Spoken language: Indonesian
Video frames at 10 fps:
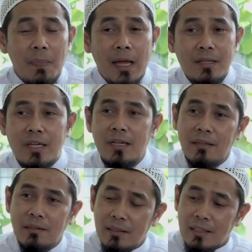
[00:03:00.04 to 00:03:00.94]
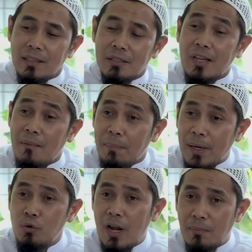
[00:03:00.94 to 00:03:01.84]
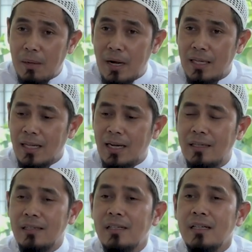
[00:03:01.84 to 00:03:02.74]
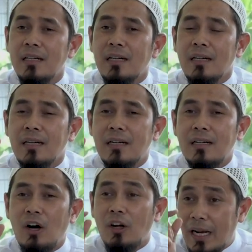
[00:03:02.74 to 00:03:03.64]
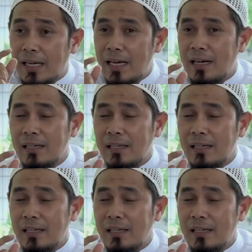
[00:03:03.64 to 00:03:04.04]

Ya, jadi sampai ulama mengatakan orang yang